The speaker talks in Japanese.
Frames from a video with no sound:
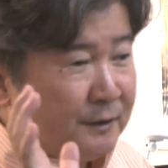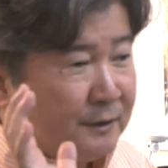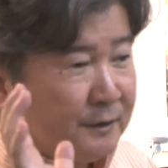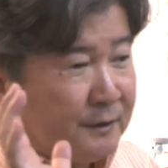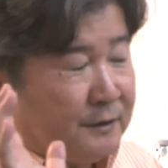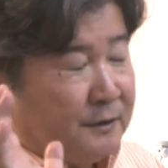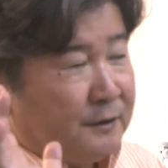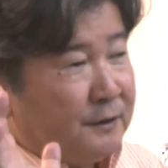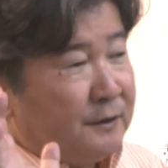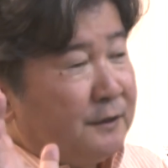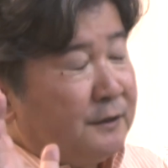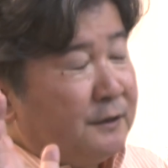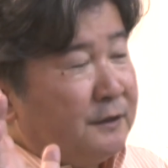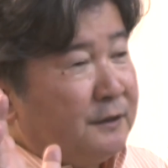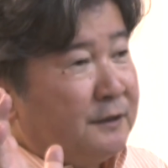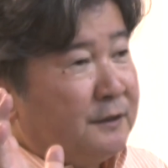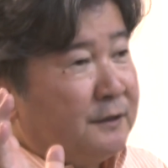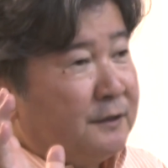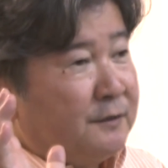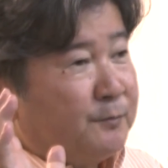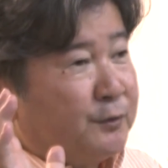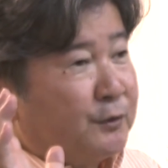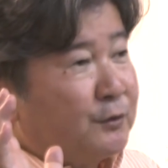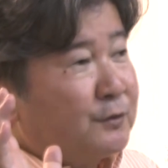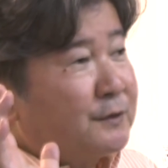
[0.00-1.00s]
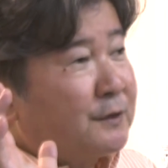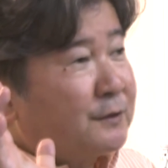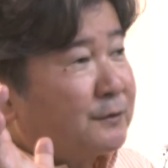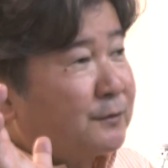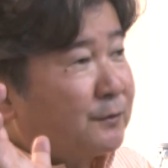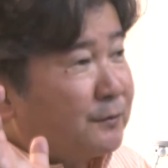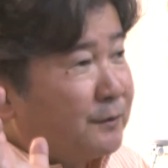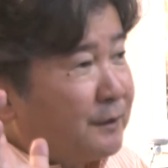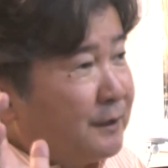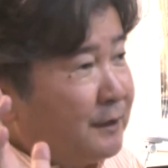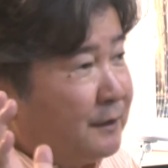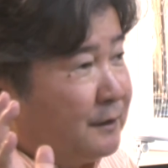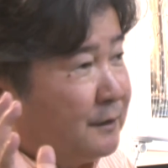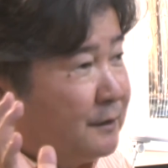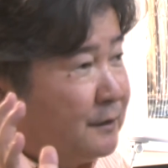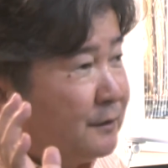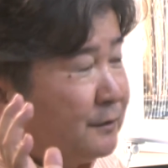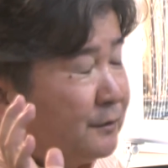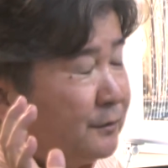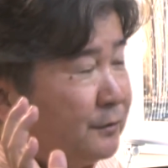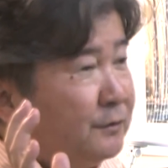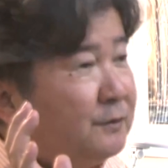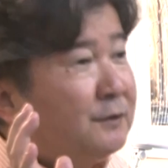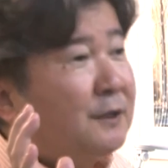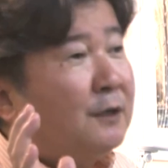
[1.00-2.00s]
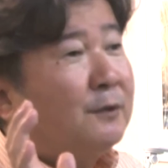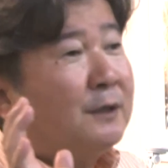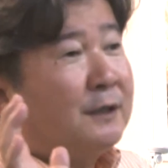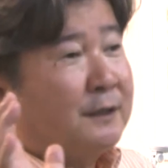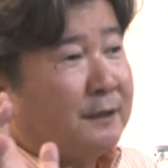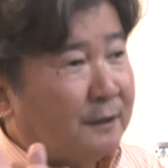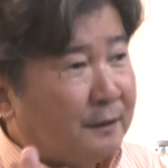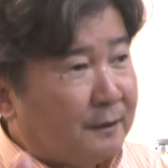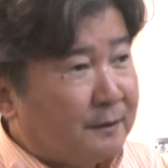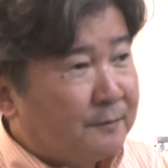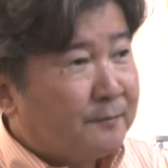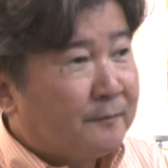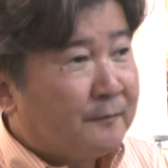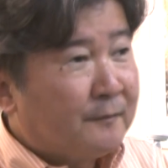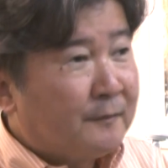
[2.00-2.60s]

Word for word: えー、プロセスをね踏んだわけ